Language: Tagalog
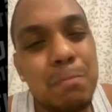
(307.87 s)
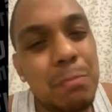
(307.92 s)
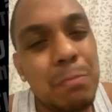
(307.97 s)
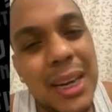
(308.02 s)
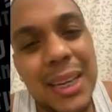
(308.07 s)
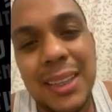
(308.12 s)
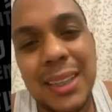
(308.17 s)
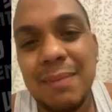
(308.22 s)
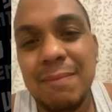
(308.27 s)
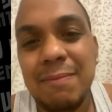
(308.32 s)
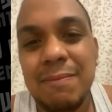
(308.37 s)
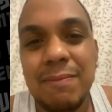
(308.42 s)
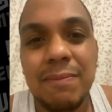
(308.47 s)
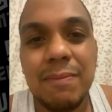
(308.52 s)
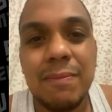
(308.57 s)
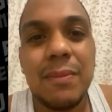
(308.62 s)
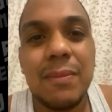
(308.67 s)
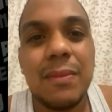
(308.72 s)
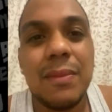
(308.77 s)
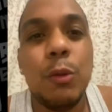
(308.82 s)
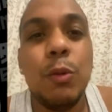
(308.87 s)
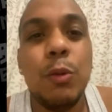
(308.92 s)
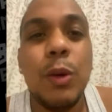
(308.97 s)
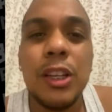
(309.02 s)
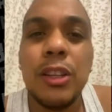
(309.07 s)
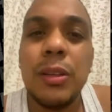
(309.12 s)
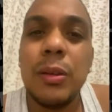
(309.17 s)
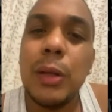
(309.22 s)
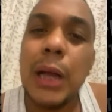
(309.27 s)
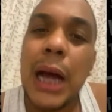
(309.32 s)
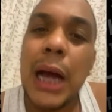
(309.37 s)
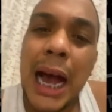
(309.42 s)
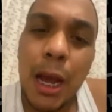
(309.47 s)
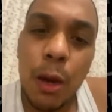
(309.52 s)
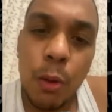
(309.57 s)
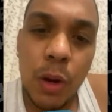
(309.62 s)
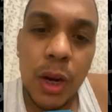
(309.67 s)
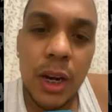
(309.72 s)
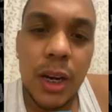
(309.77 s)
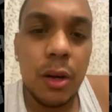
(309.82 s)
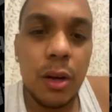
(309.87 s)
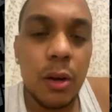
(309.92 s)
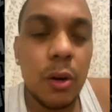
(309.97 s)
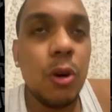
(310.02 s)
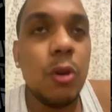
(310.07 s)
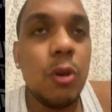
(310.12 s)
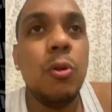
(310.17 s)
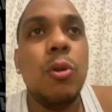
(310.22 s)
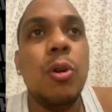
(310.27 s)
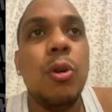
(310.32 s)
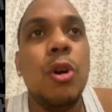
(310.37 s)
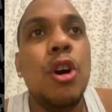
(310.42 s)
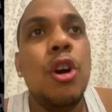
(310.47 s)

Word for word: Man, what I wanna know,